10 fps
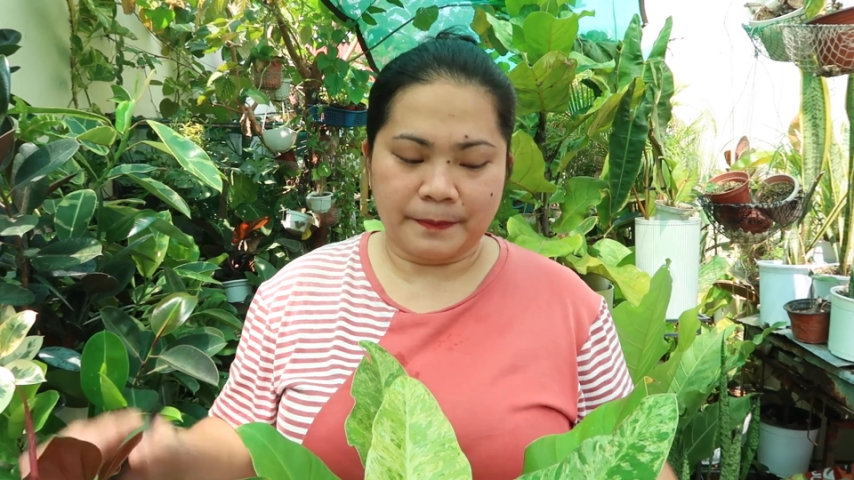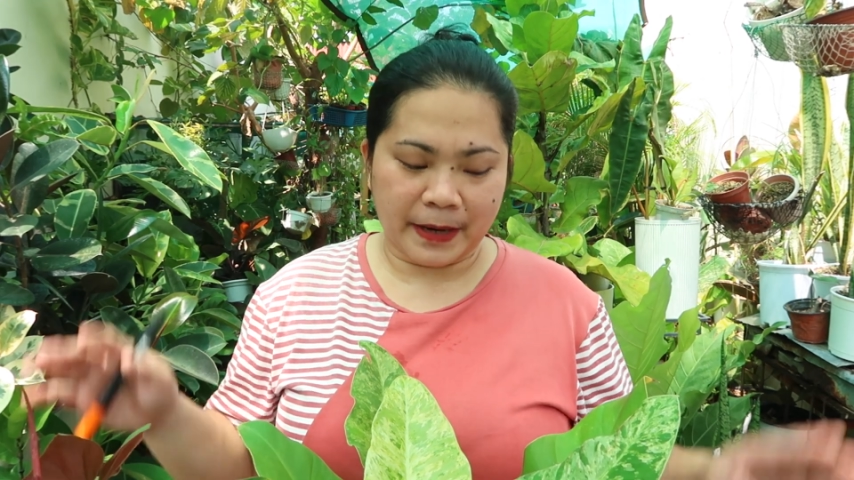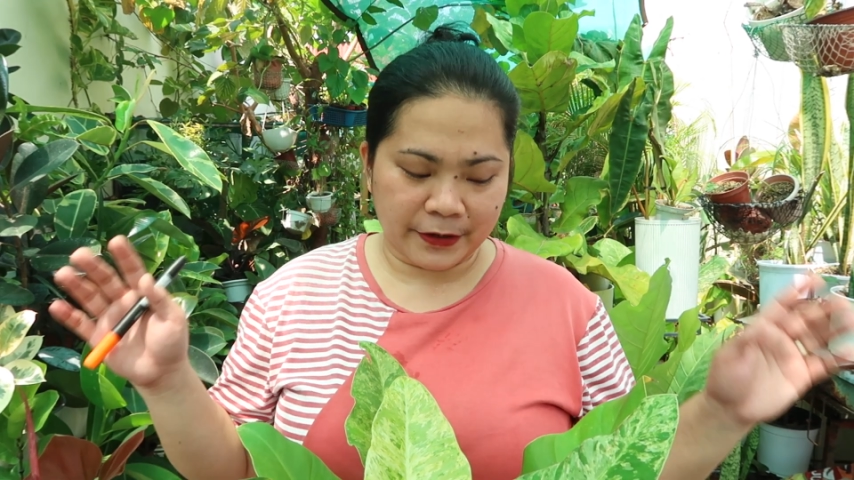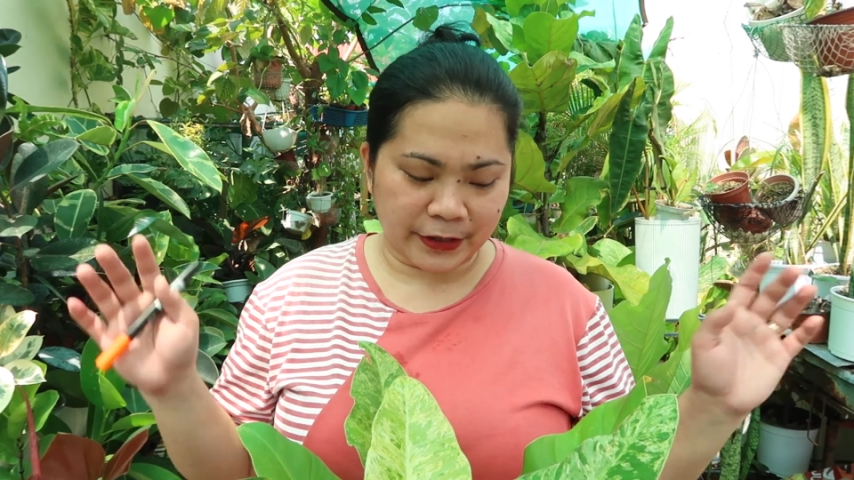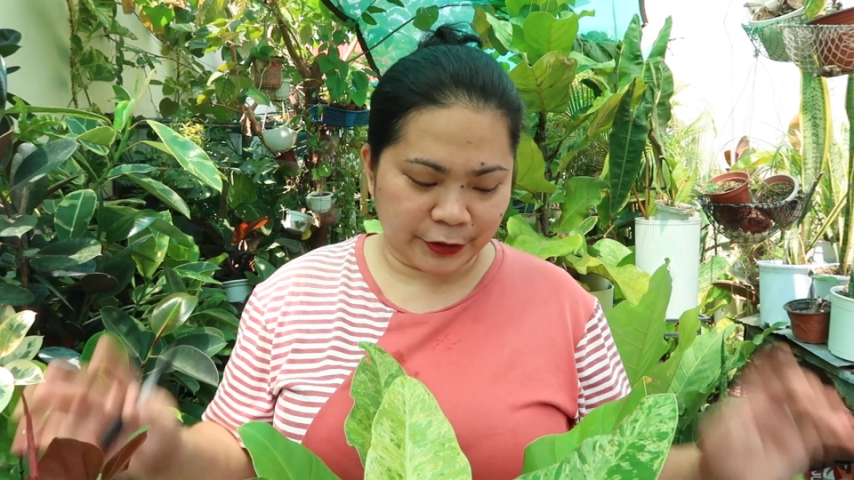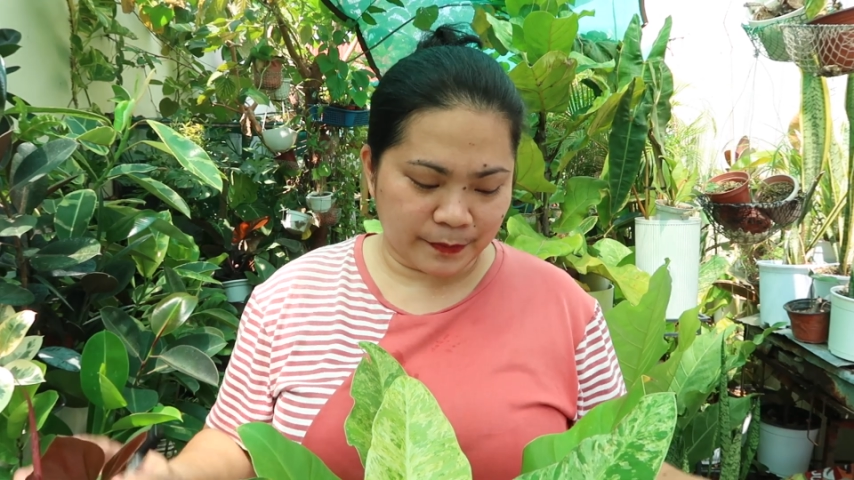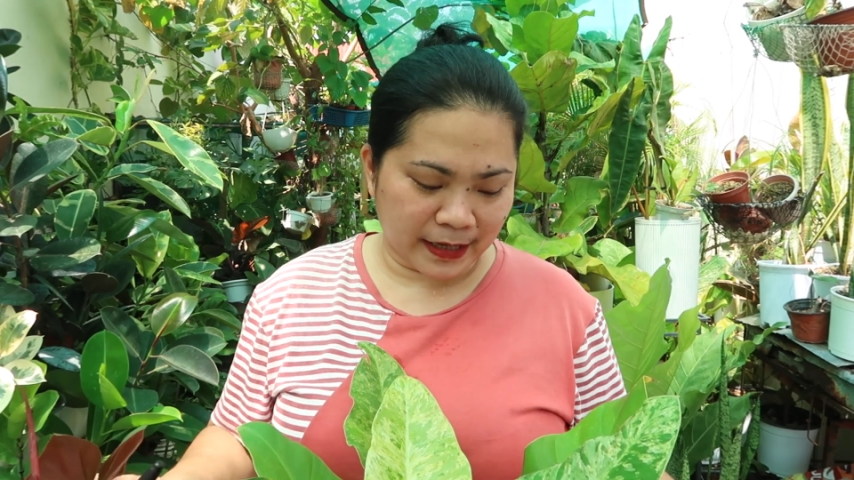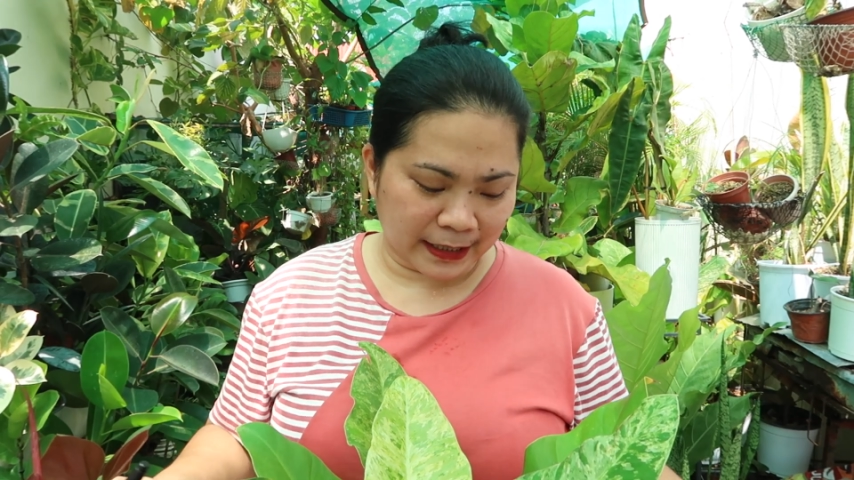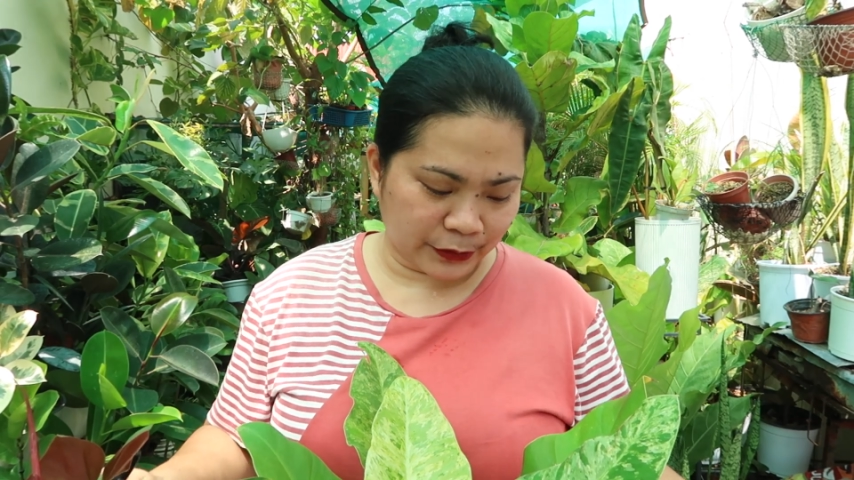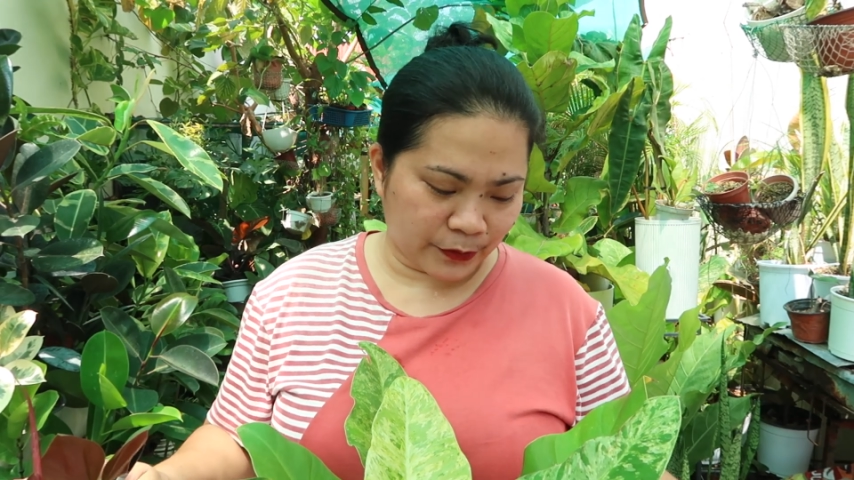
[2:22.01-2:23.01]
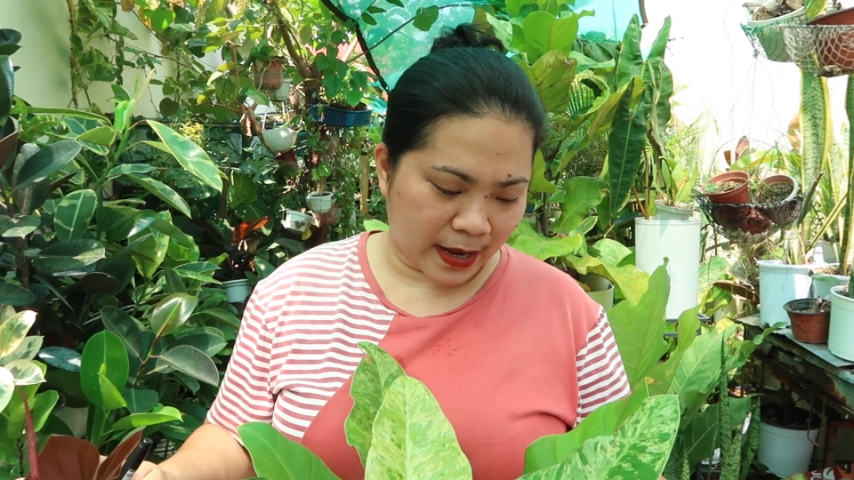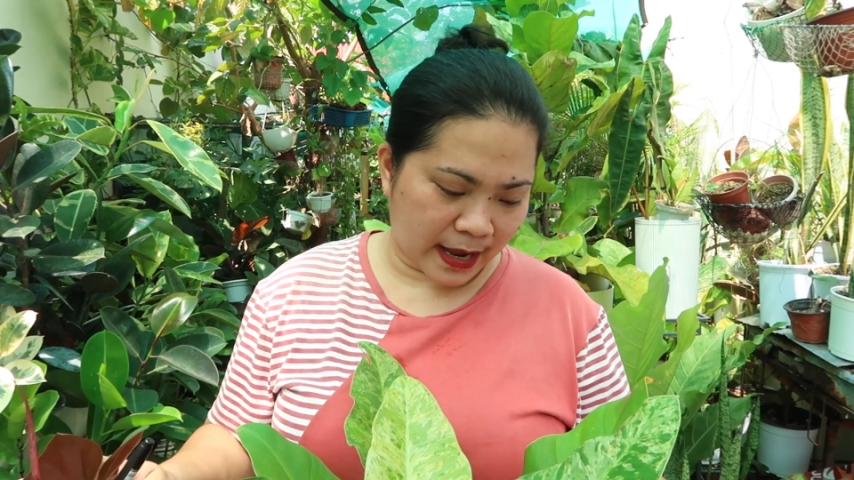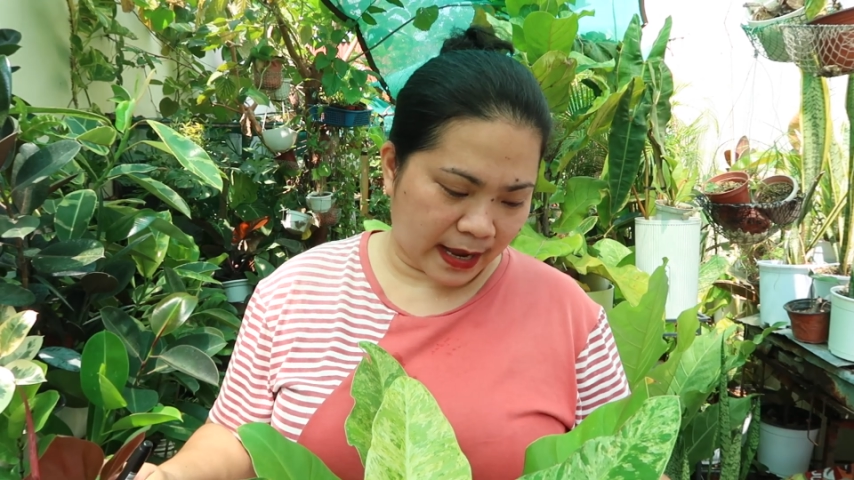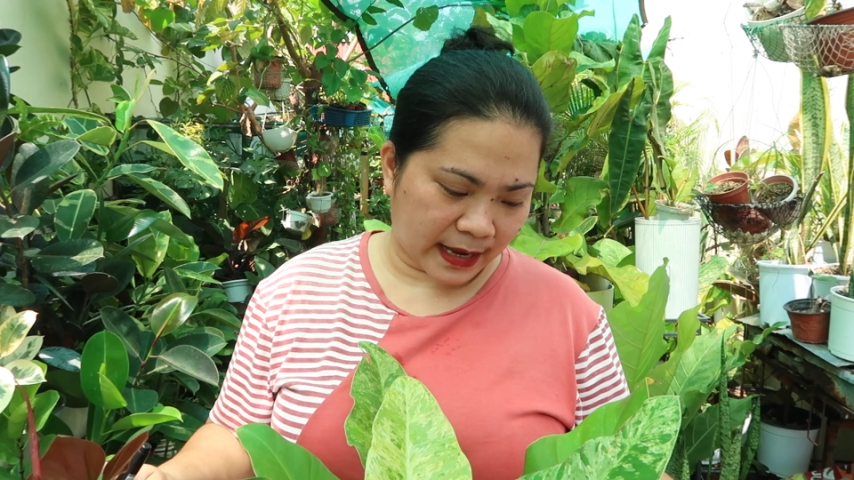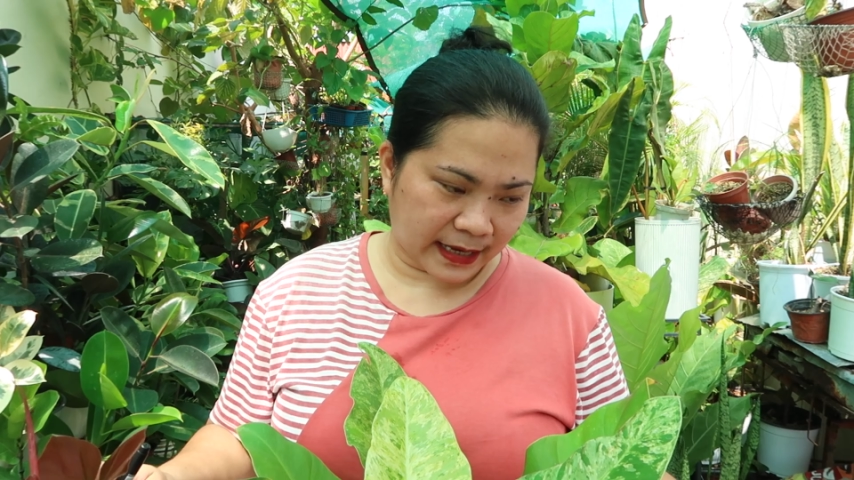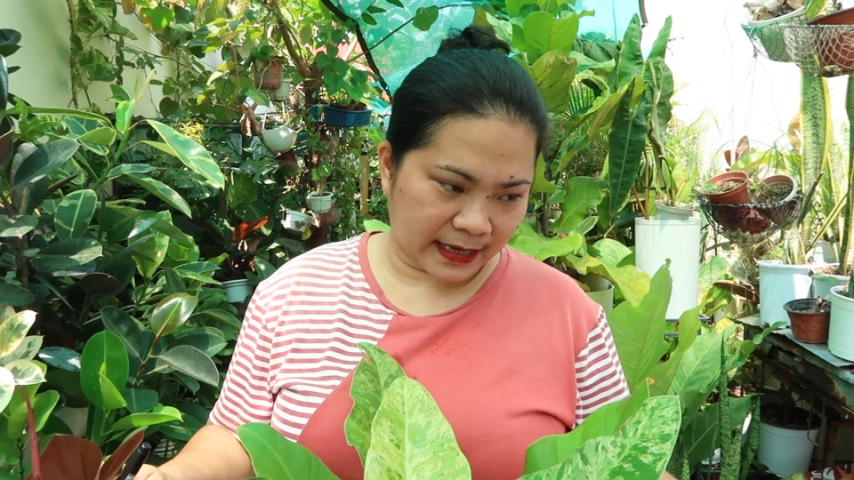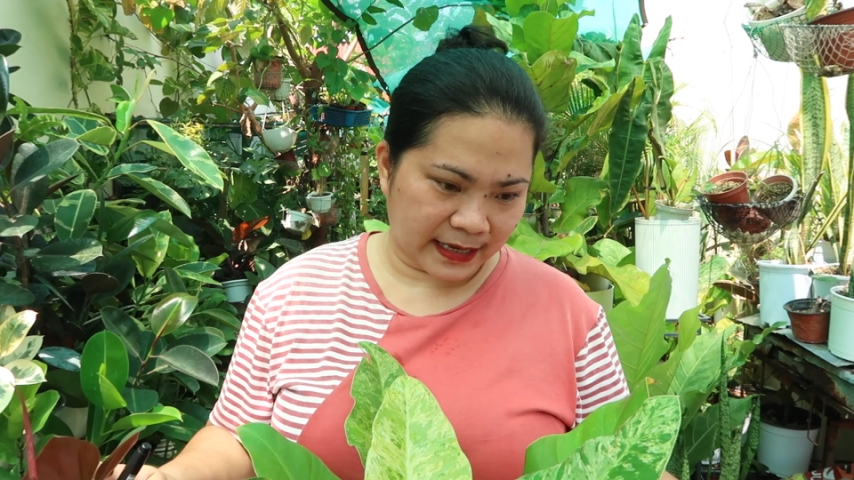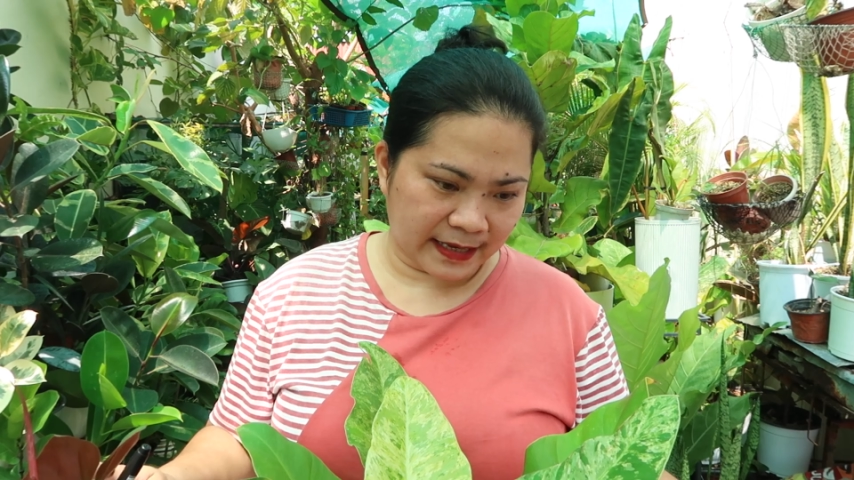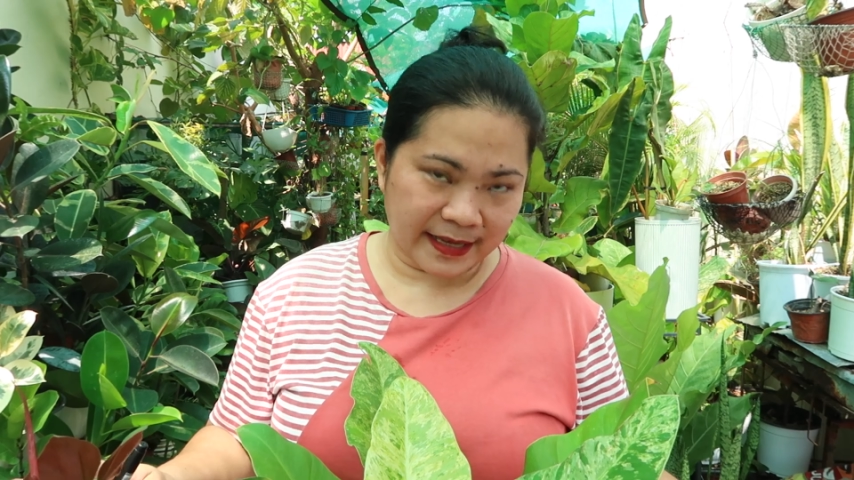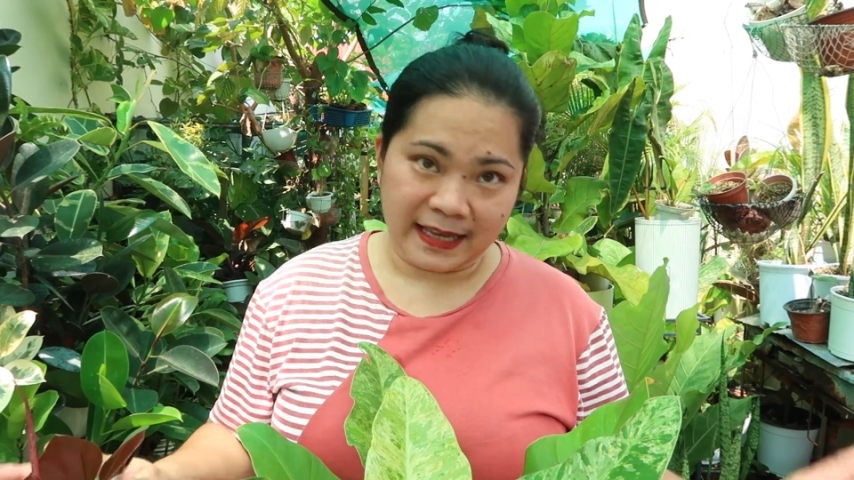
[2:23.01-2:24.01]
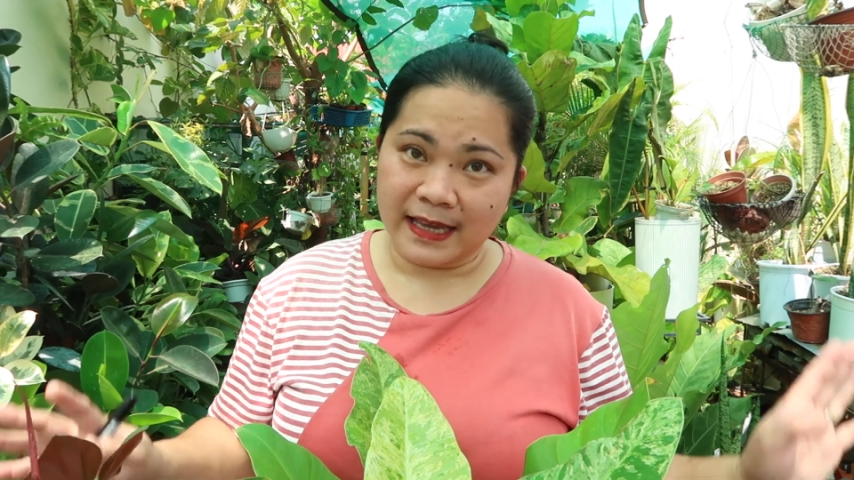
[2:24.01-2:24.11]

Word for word: Pero ito mga to ay